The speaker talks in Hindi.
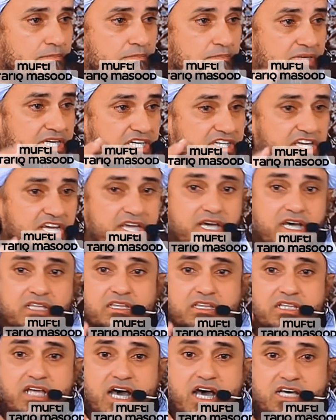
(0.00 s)
मीठे
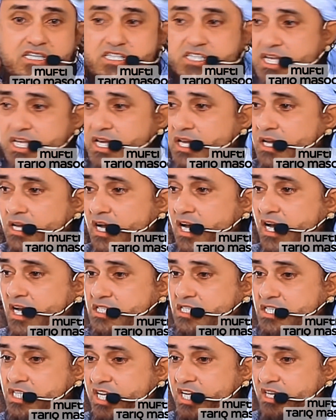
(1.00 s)
अंदाज से
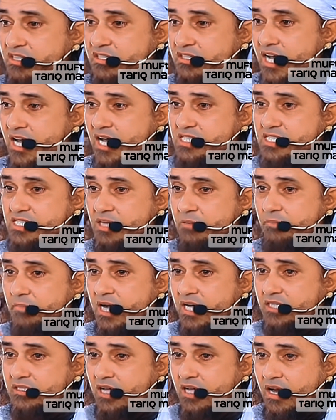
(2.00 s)
अच्छे अंदाज से
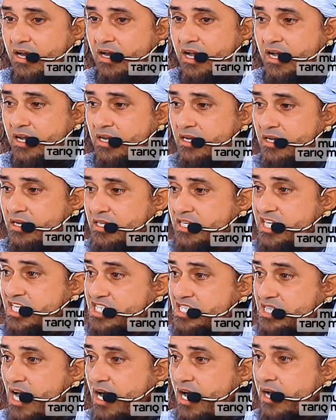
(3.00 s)
बात करना
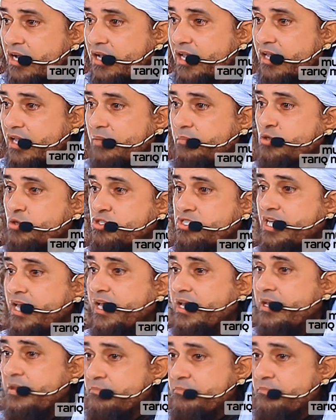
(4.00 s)
किसका हक है कि मैं उससे